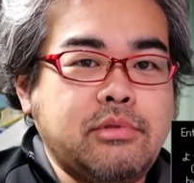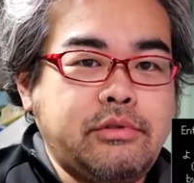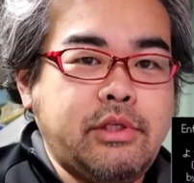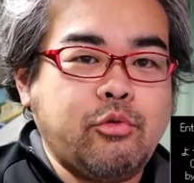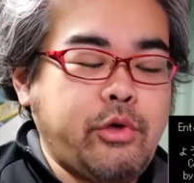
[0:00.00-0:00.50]
ブっ
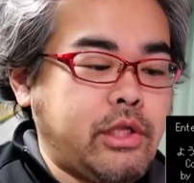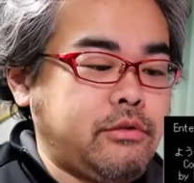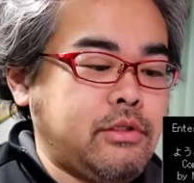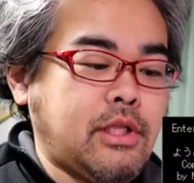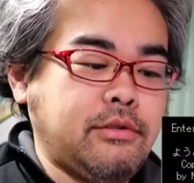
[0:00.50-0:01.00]
ていうのをやっ
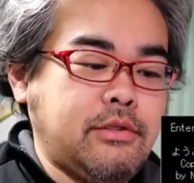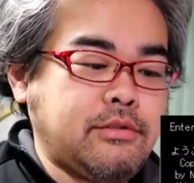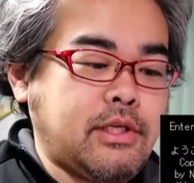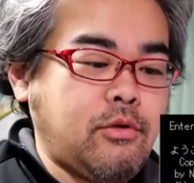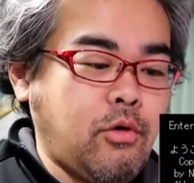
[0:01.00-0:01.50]
てたんで
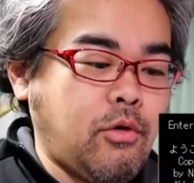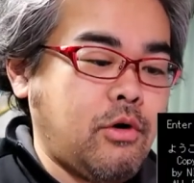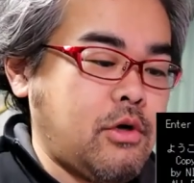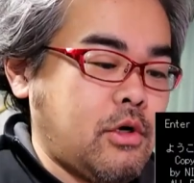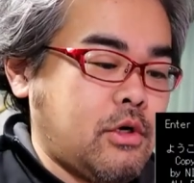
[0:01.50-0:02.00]
すけど、
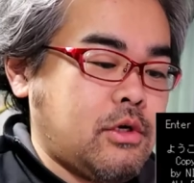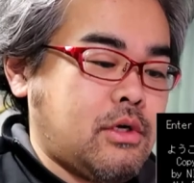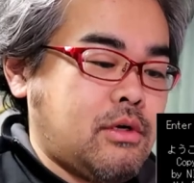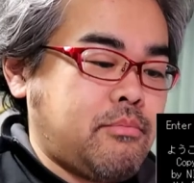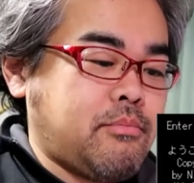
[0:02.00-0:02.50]

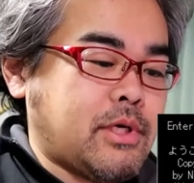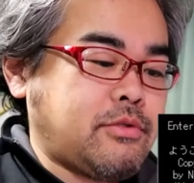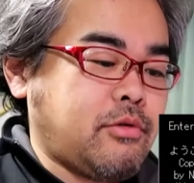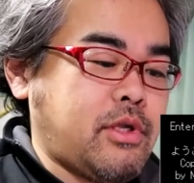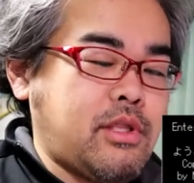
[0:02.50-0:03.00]
まあ、
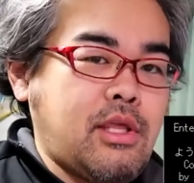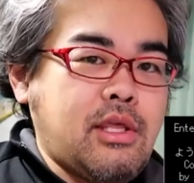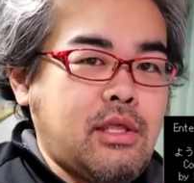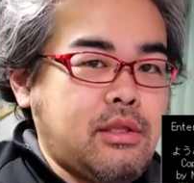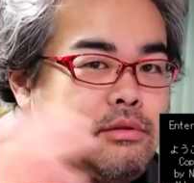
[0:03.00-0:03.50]
それ
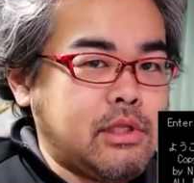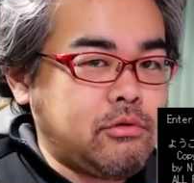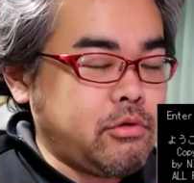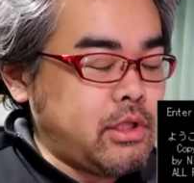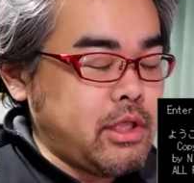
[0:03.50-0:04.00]
で
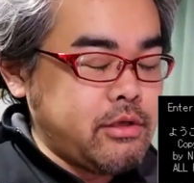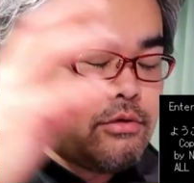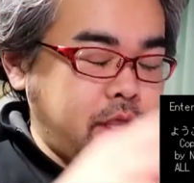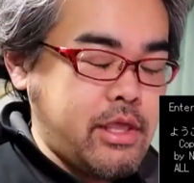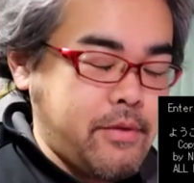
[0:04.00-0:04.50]
ネット経由
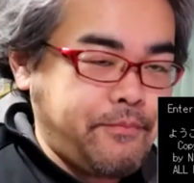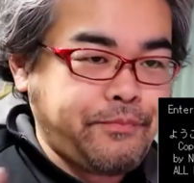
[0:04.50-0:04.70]
で